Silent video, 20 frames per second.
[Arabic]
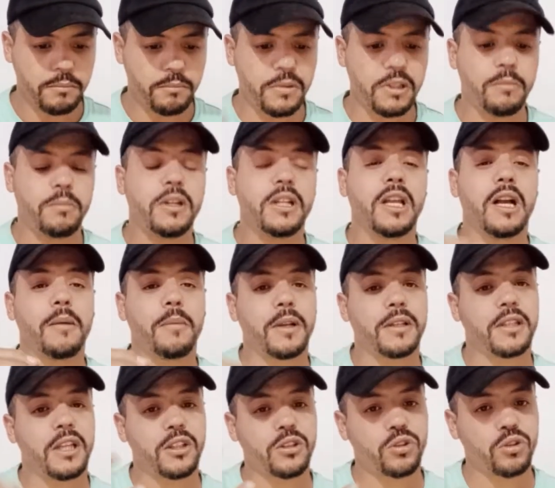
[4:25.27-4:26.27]
من بين
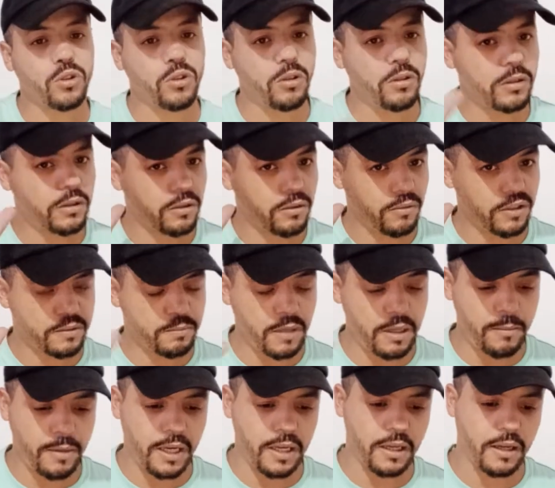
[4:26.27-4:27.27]
أبرز هاد الشروط
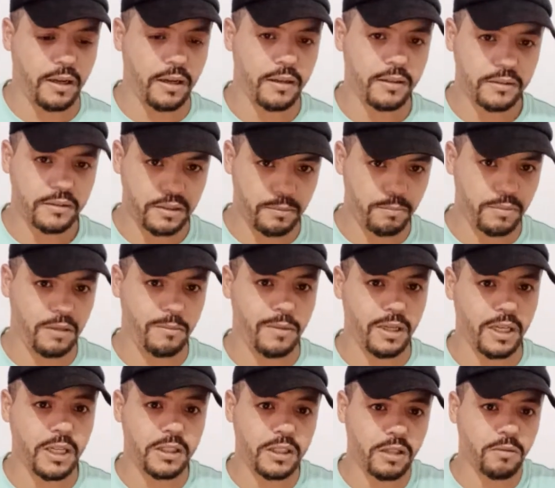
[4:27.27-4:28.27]
واسمع معايا تبع
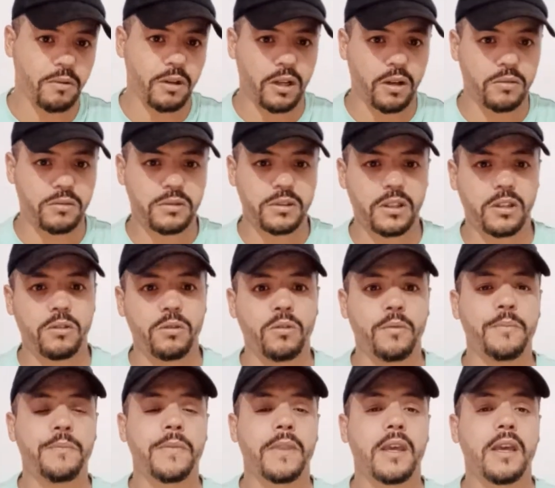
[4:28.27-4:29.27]
معايا دير ورقة
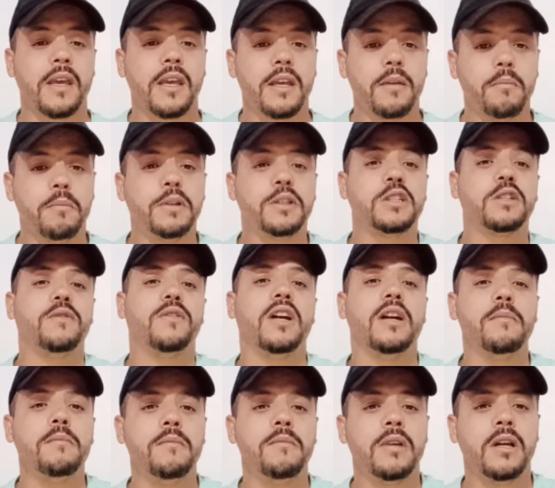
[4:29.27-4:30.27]
وستيلو باش
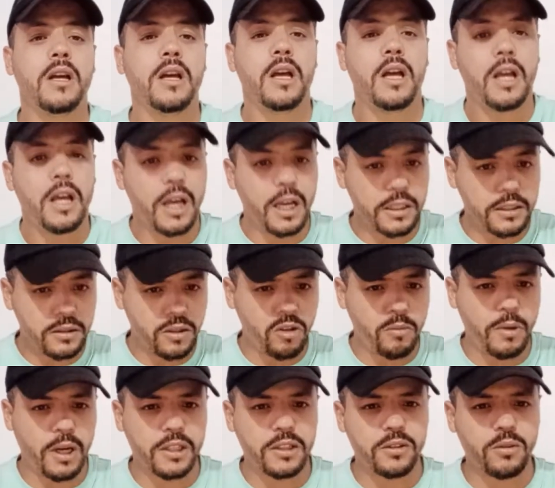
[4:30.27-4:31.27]
تفهم
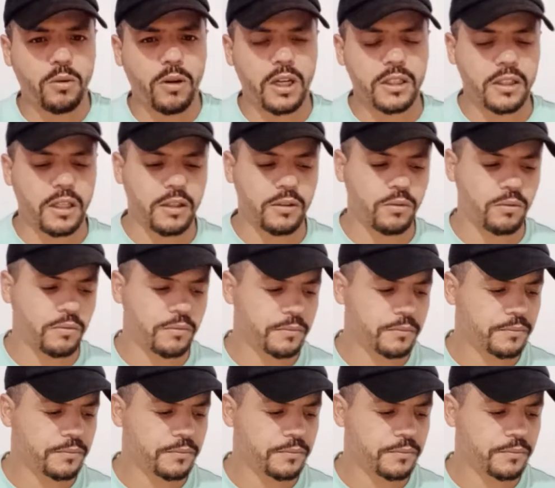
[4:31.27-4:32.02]
أشنو هما هاد النقاط هادو